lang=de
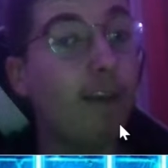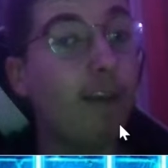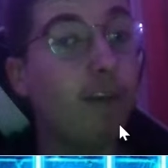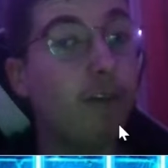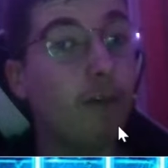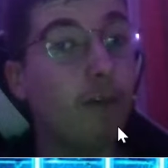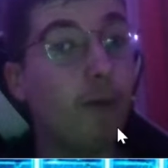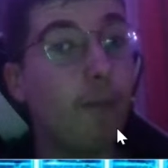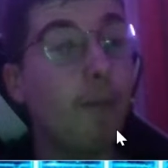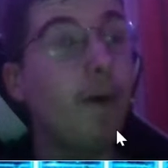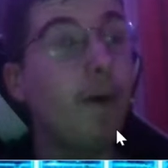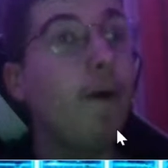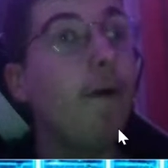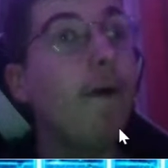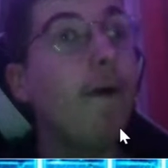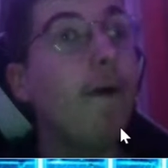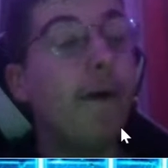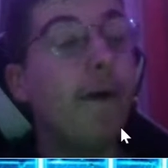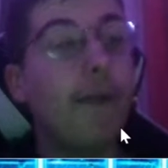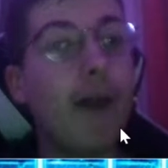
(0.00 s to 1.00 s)
ist, um
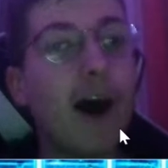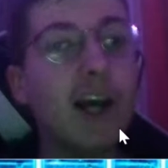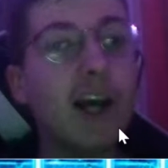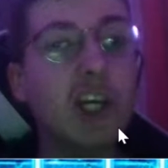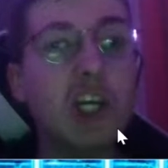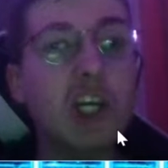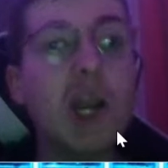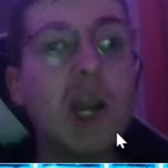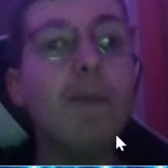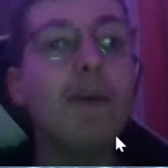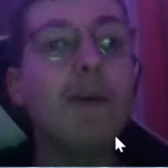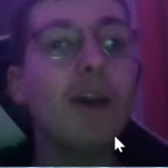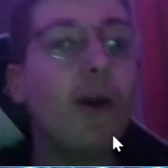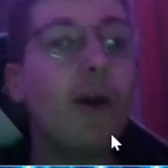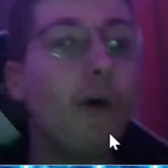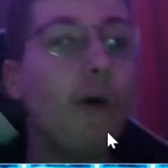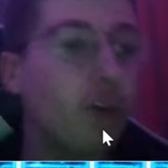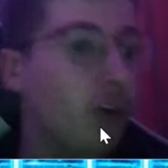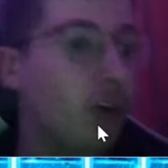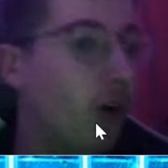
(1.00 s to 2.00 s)
nach Stäbchen
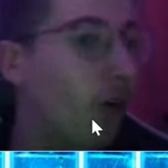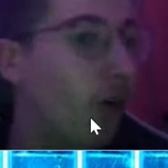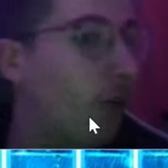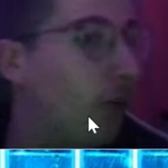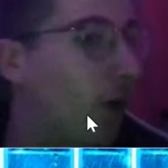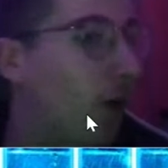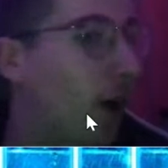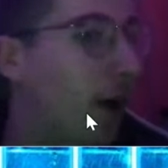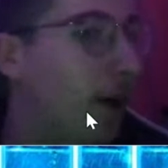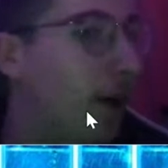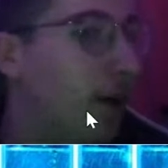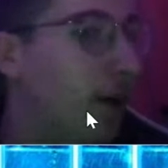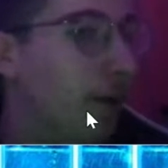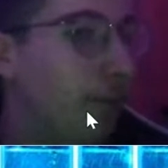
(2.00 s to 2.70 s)
Ausschau zu halten.